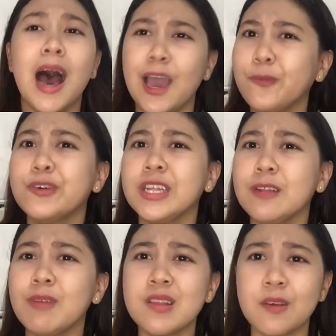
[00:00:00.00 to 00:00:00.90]
iPhone
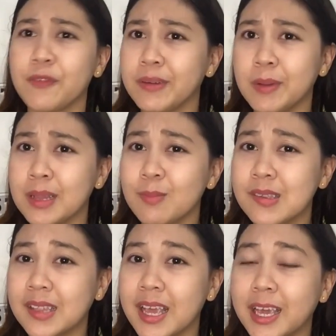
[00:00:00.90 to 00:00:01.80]
8 Plus if I'm not
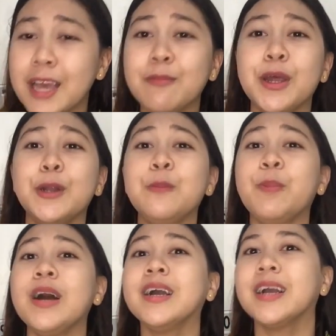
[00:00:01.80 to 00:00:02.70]
mistaken, meron
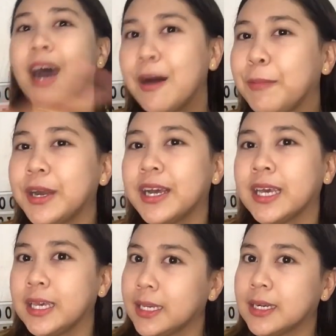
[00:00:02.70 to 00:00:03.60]
pang camera
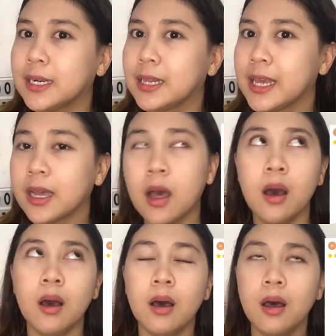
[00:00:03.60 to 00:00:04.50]
here. Like,
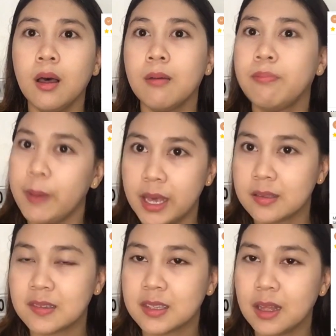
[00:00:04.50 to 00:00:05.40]

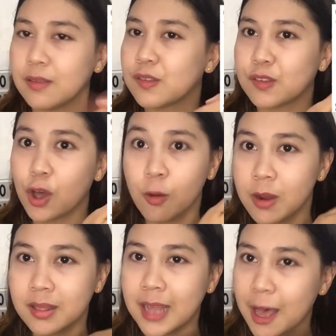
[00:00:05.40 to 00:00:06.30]
best.
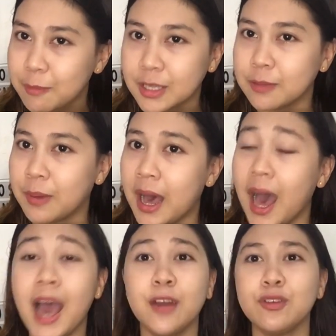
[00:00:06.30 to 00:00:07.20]
Sobrang dami,
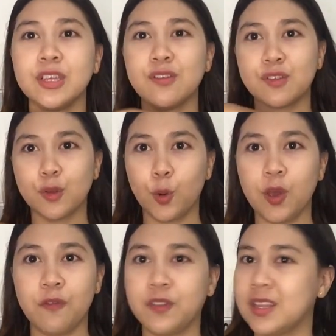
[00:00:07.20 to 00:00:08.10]
diba? I don't think so
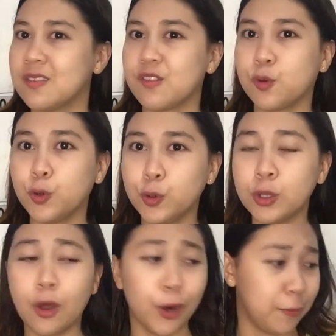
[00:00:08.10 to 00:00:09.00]
if that's
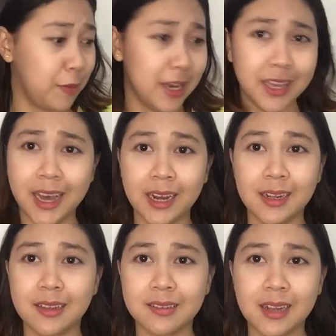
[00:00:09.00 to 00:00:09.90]
truth or binayaran
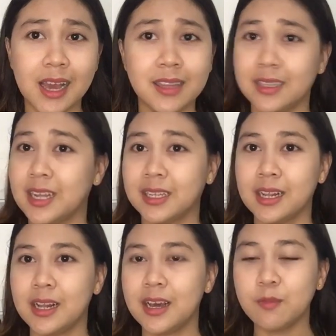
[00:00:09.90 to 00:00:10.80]
lang sila, hindi
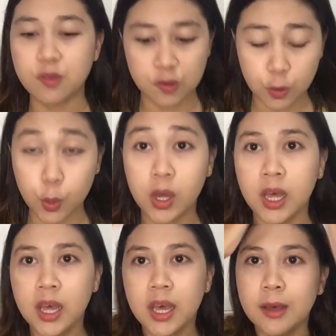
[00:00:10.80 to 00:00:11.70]
natin alam. So,
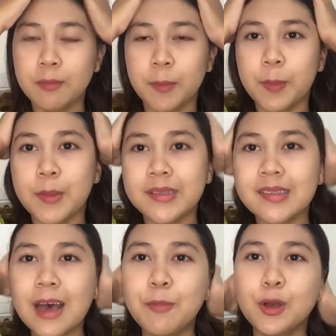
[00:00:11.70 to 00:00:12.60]

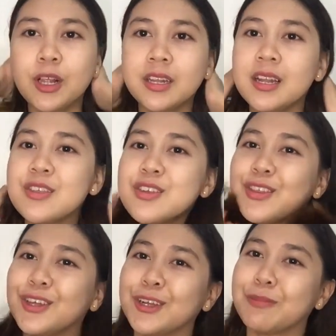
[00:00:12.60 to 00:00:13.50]
masasabi ko lang na legit
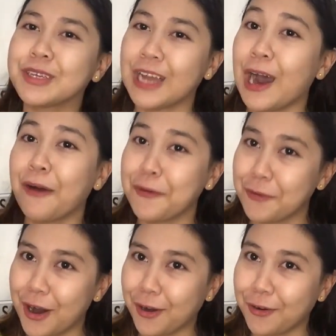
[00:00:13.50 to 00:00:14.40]
yun kapag
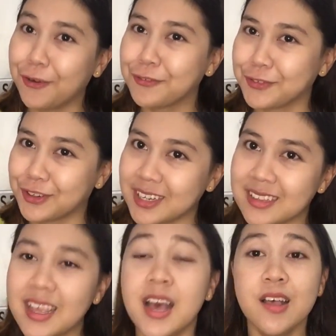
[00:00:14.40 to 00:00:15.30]
nakakuha ko, of
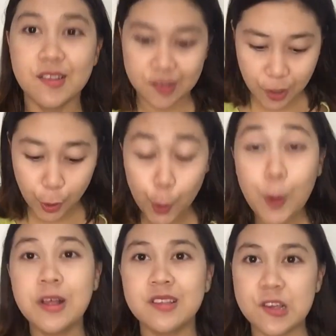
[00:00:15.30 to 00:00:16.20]
course.
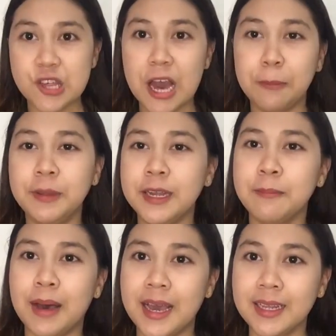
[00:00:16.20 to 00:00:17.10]
So, sa Shopee
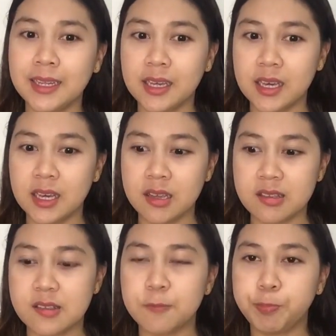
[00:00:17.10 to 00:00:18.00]
naman
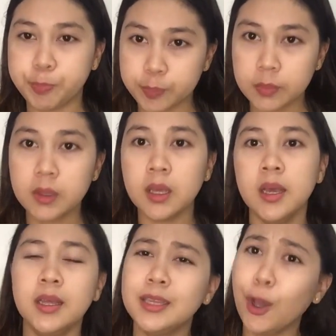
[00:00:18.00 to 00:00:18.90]
is,
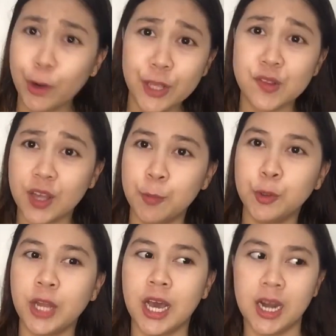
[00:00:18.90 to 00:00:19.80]
hindi ako na-scam
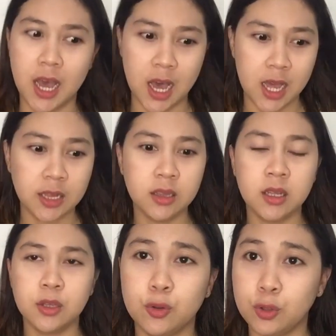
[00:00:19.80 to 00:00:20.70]
nung nakaraan,
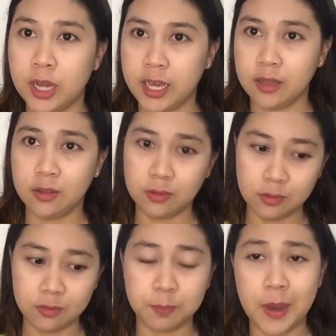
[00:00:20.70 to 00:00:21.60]
nung,
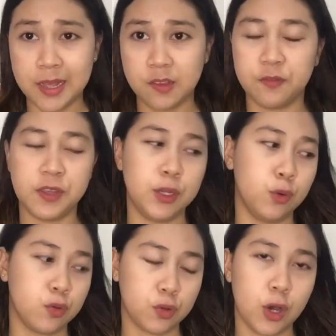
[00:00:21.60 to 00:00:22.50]
nung past
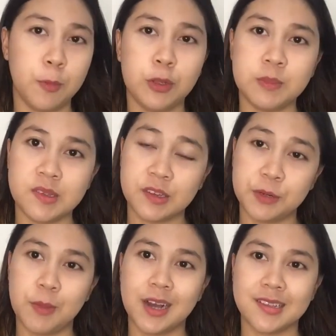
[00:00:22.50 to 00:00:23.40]
videos ko about Mr.
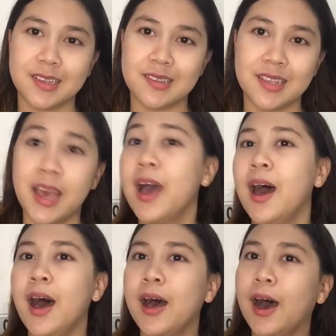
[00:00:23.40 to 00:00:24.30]
Box kasi
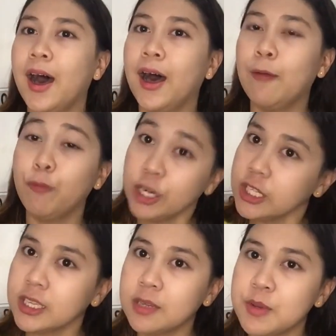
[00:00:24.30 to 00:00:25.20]
uh,
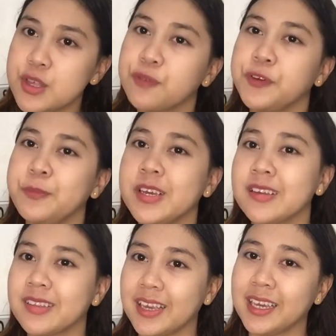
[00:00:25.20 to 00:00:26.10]
worth it naman siya for me
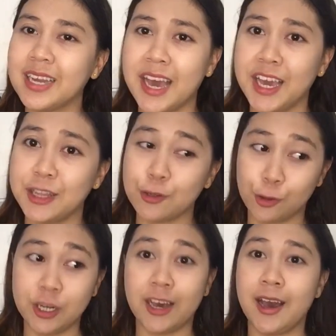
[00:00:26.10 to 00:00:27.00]
kasi kinain
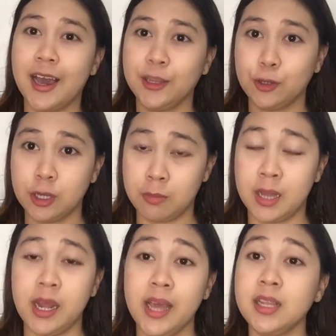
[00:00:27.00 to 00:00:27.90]
ko, nakain ko
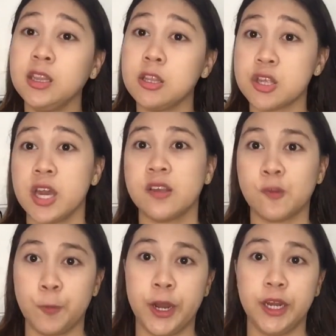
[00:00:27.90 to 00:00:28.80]
naman, and hindi siya
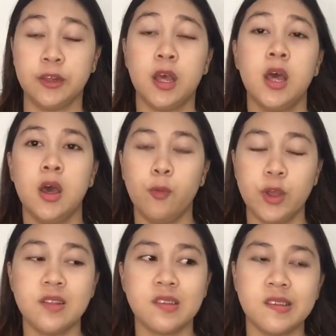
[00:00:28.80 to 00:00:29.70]
expired.
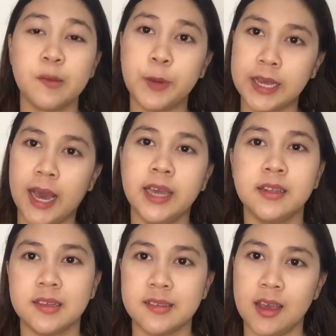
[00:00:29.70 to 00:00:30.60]
When it says sa
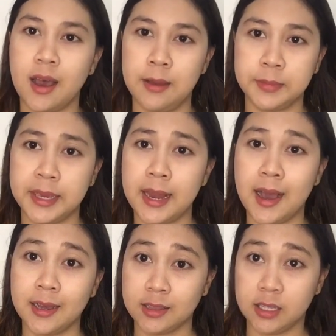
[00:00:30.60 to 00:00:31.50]
pagkain kasi um,
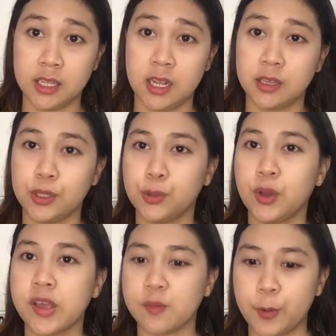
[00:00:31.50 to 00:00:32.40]
kailangan tignan natin
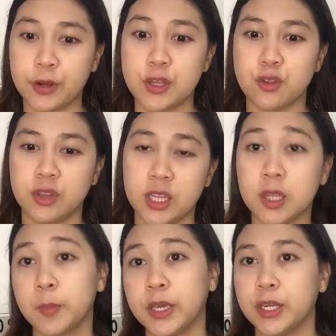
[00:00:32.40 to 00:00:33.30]
yung expiration
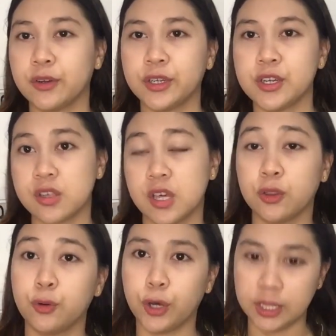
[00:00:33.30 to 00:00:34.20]
date kapag in-order siya
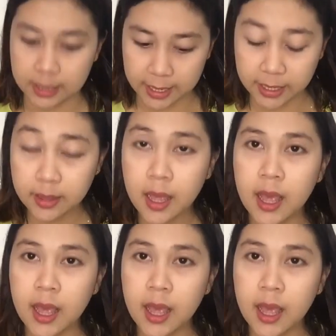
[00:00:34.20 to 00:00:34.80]
through online.